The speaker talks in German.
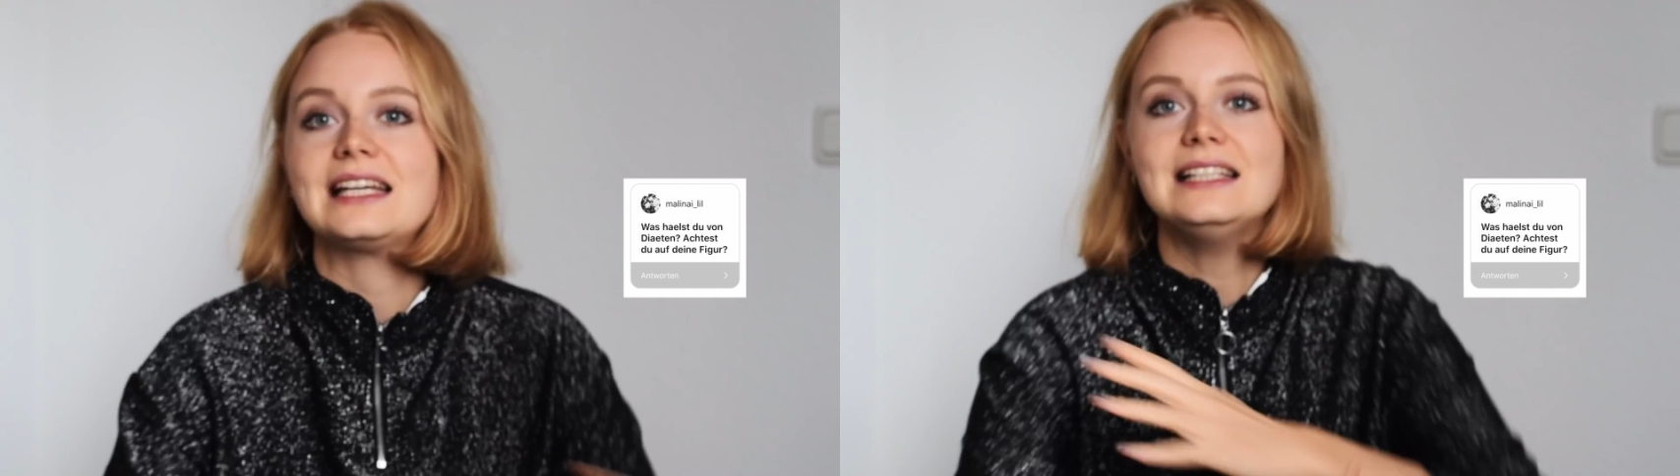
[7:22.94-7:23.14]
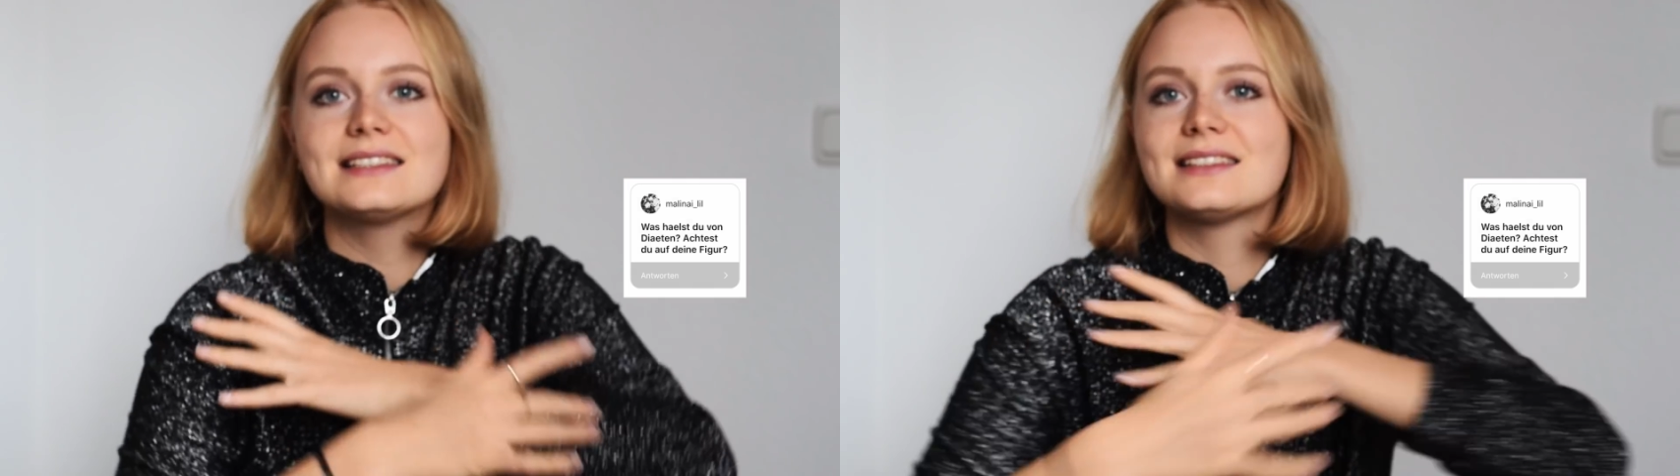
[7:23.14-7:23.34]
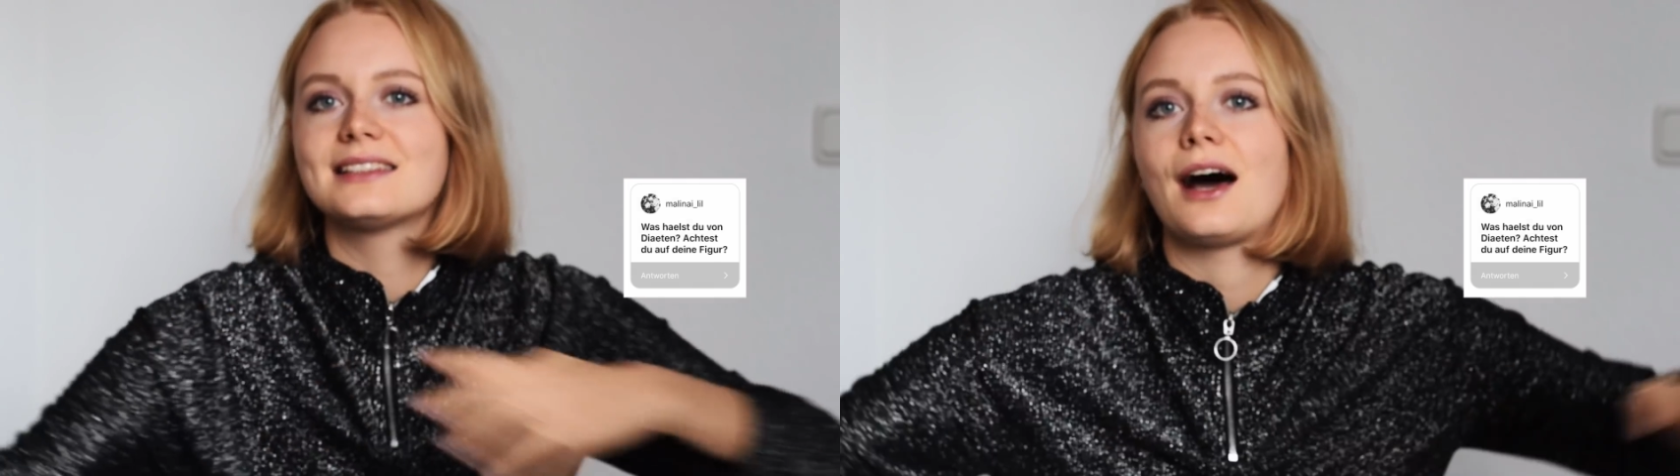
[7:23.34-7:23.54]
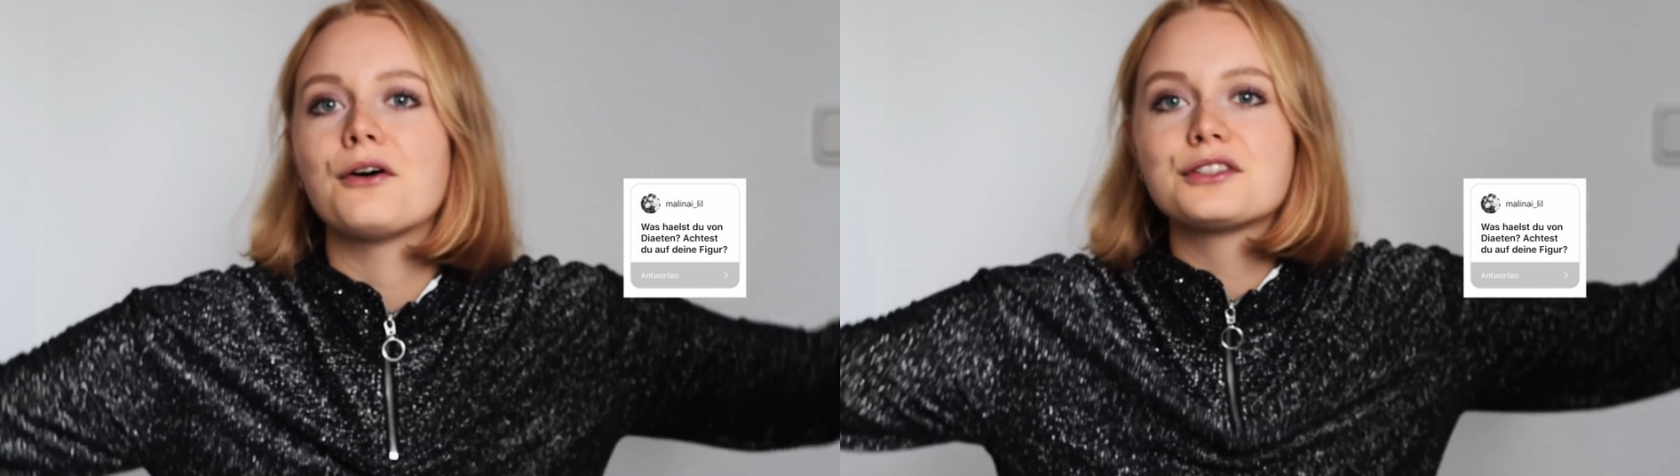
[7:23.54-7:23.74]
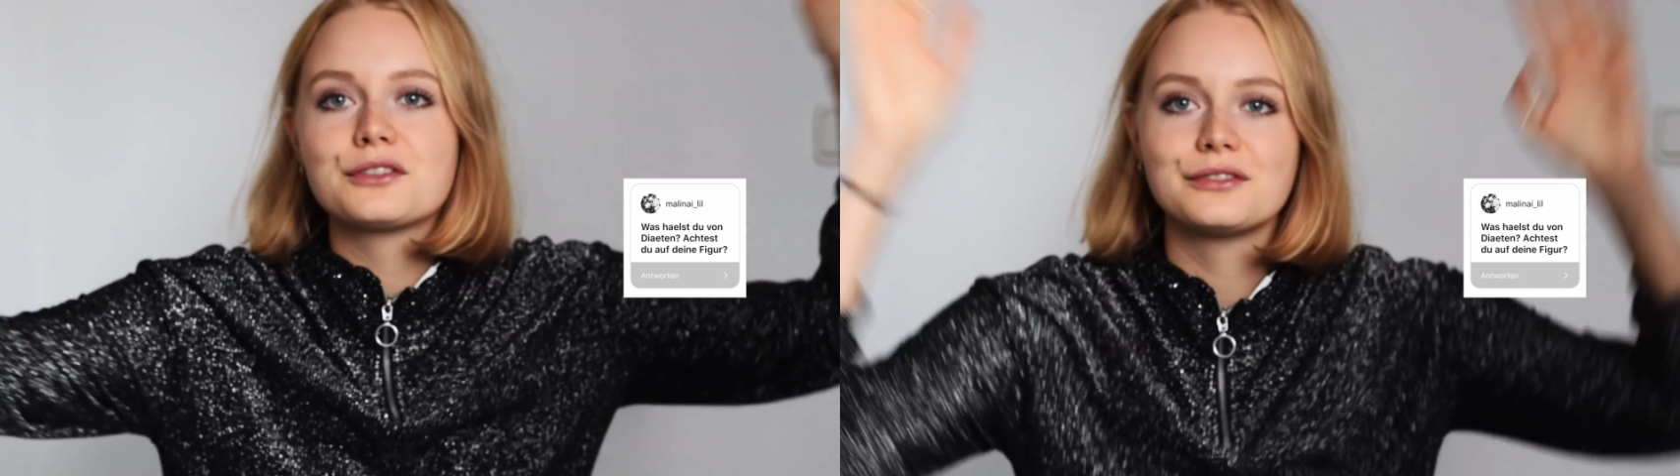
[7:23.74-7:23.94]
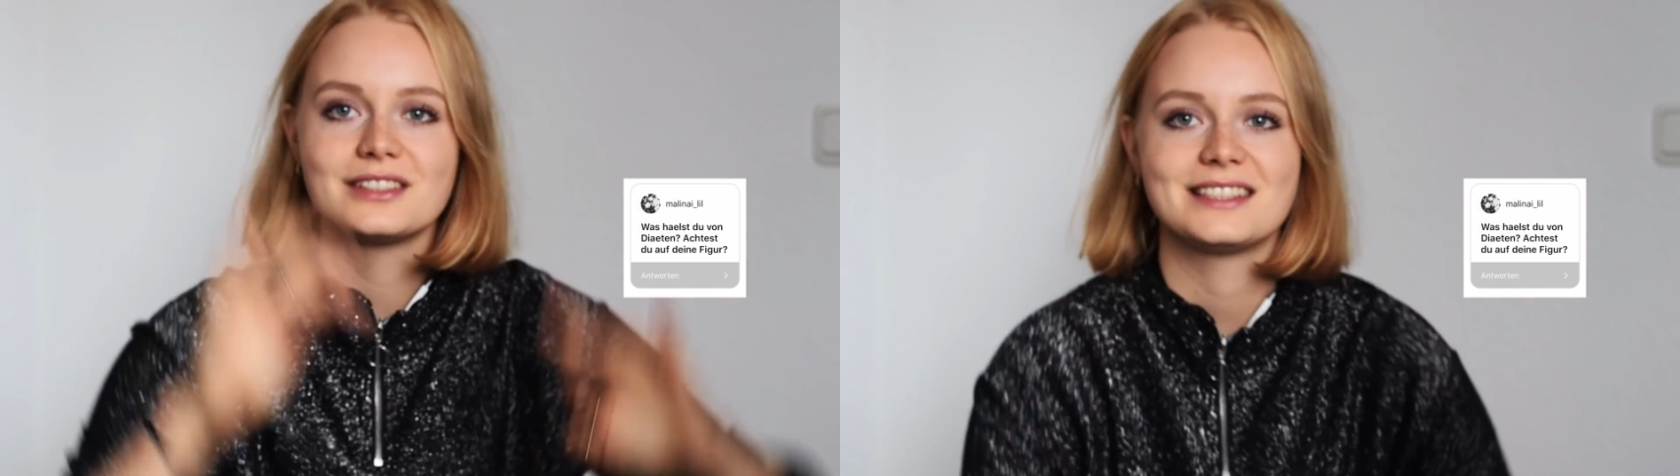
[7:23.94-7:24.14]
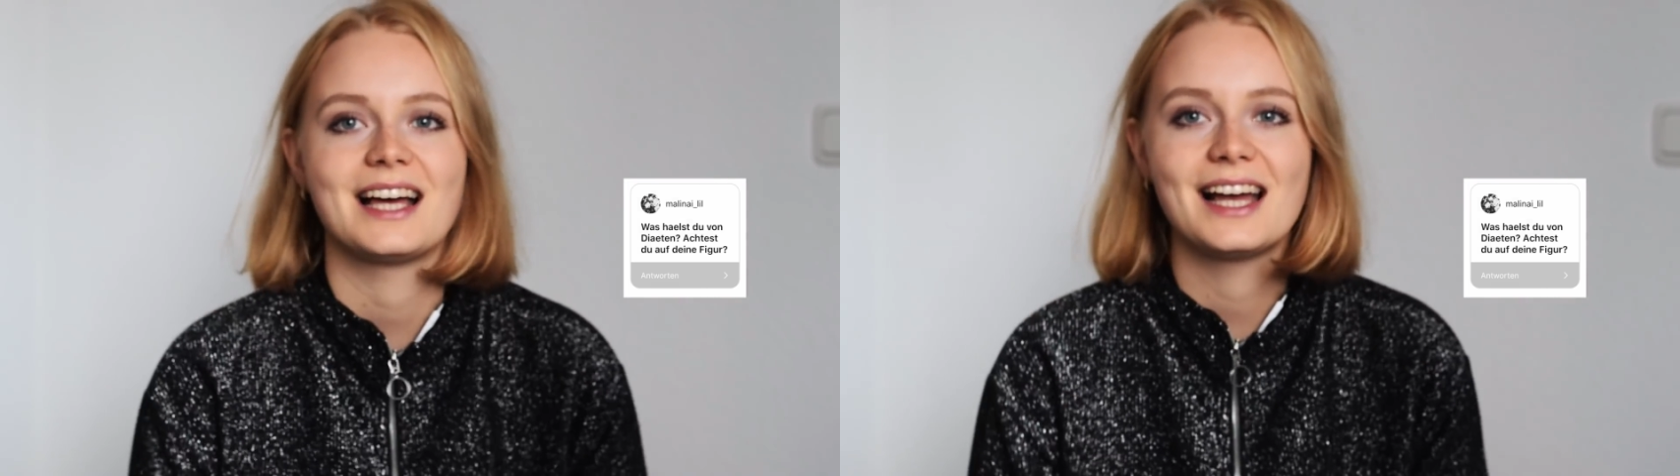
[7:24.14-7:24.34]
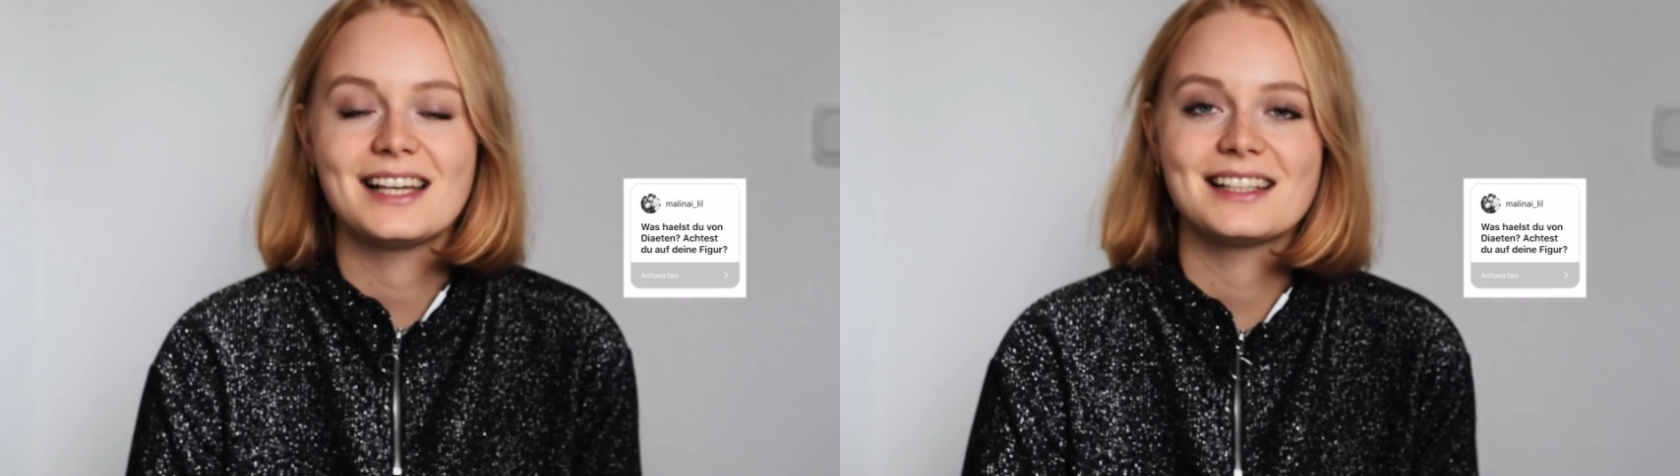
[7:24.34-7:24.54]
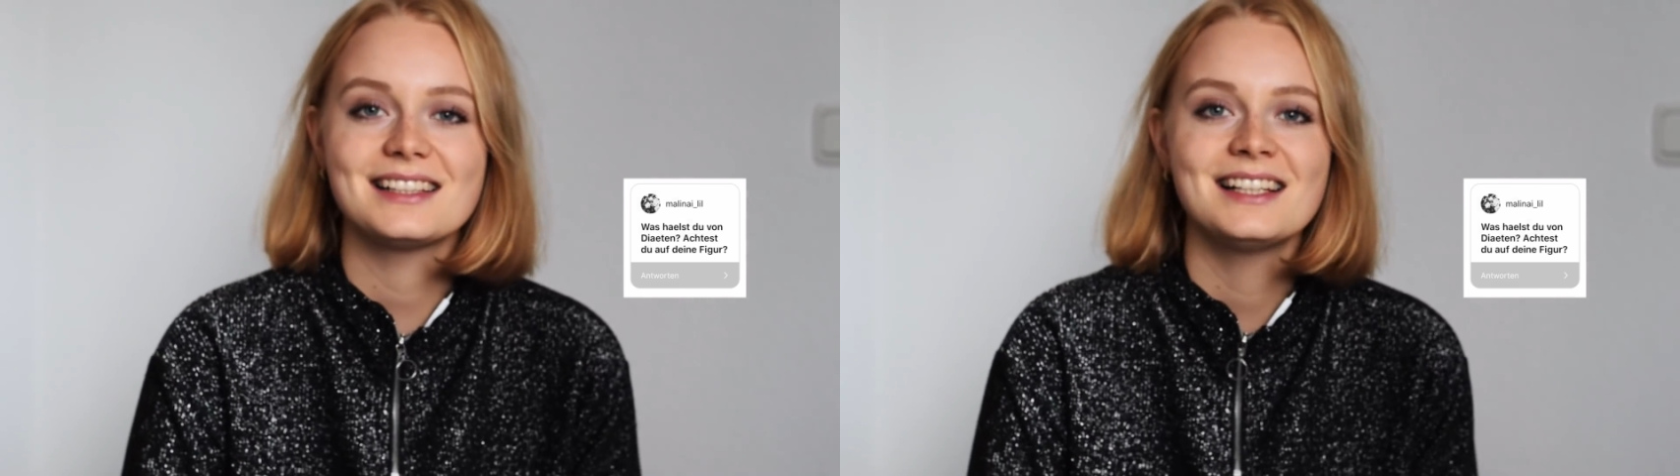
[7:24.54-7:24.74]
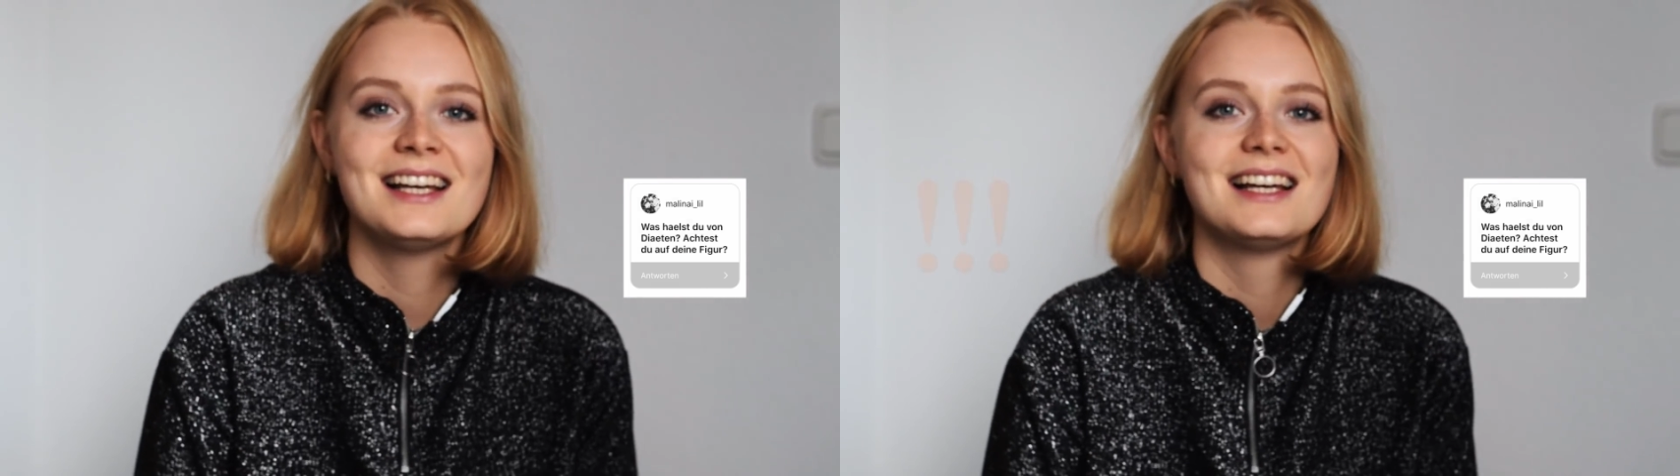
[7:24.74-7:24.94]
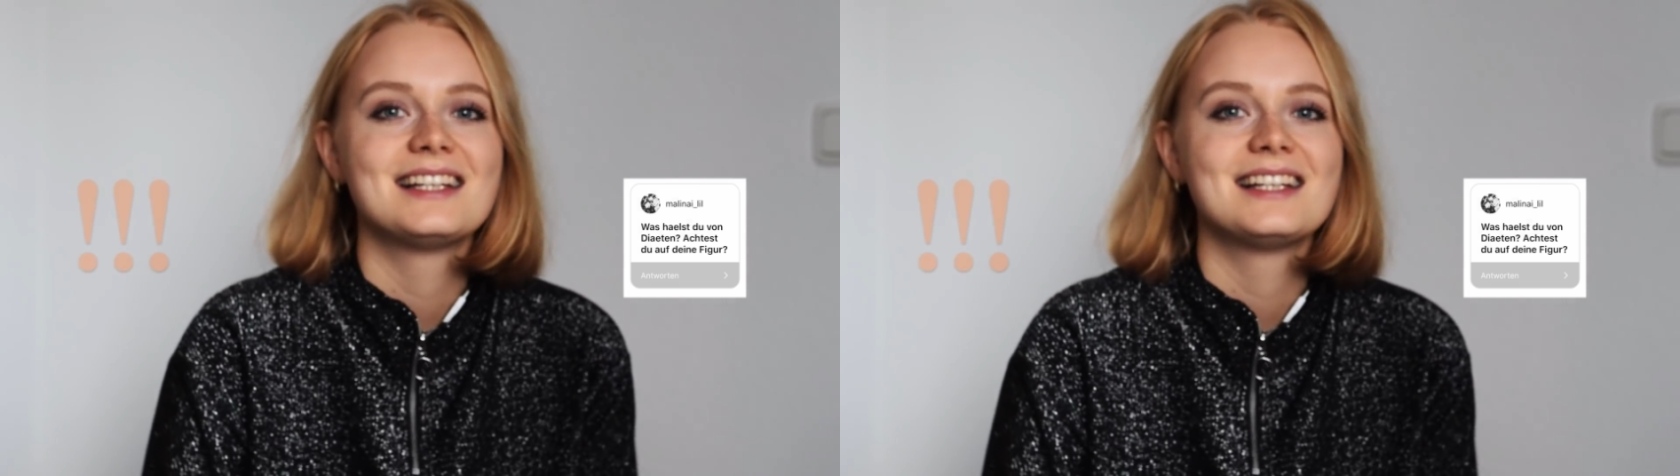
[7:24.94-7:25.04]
Riesen Ausrufezeichen.